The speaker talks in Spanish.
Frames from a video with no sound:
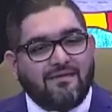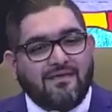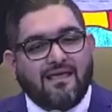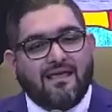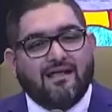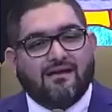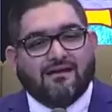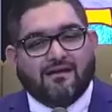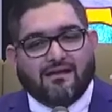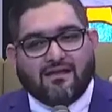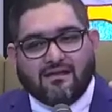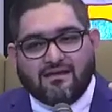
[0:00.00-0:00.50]

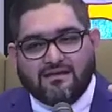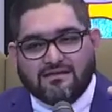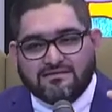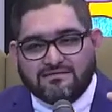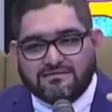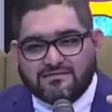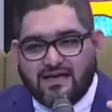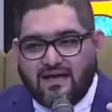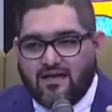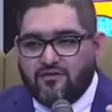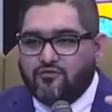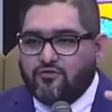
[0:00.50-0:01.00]

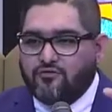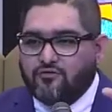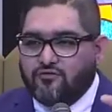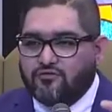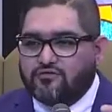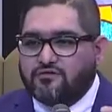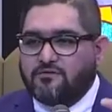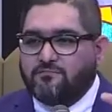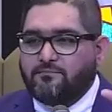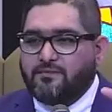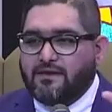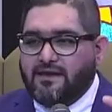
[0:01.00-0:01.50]
regresado, en
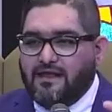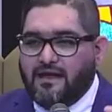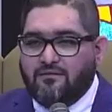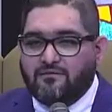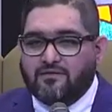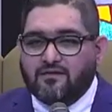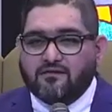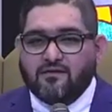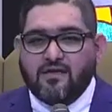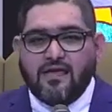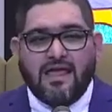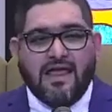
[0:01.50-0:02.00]
otras
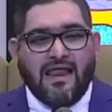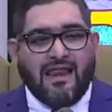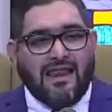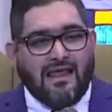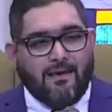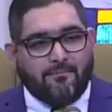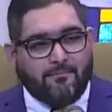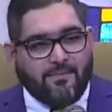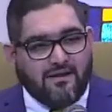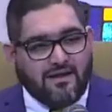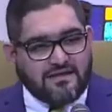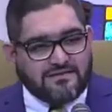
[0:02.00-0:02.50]
palabras, la
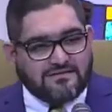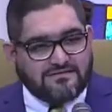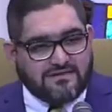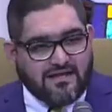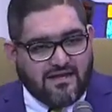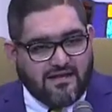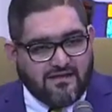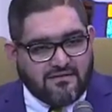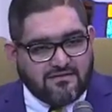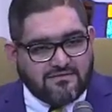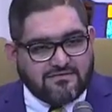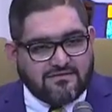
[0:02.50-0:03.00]

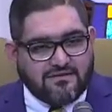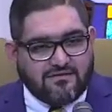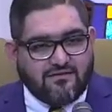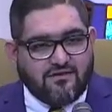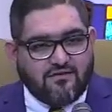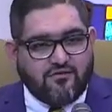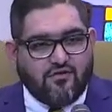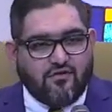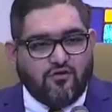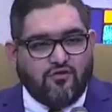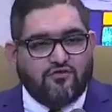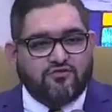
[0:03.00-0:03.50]
presencia de
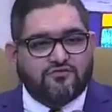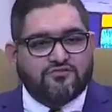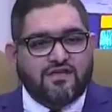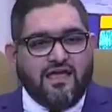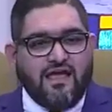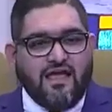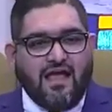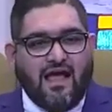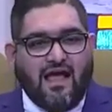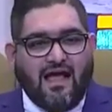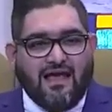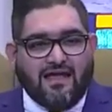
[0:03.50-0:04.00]
Dios
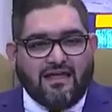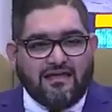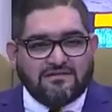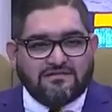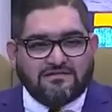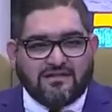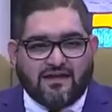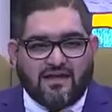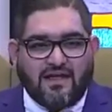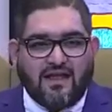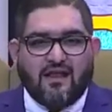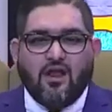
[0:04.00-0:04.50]
a
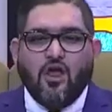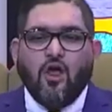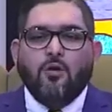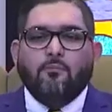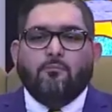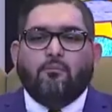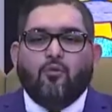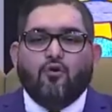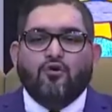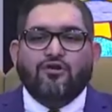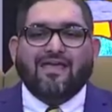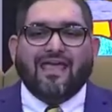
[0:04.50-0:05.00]
Israel.
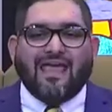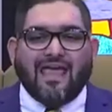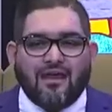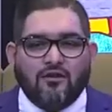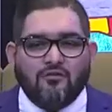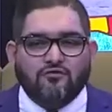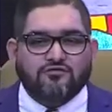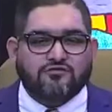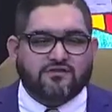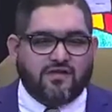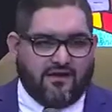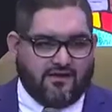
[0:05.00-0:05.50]
¿Por qué no
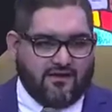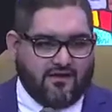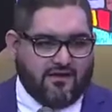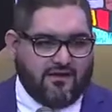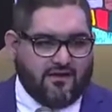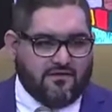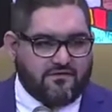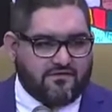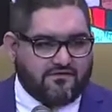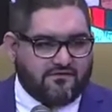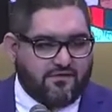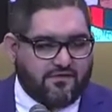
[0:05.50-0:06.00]
están
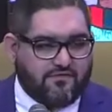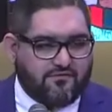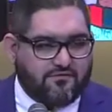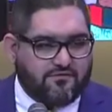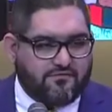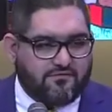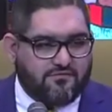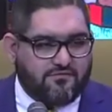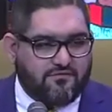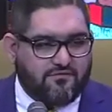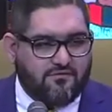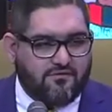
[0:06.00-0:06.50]

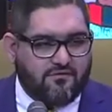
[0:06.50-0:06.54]
agradecidos?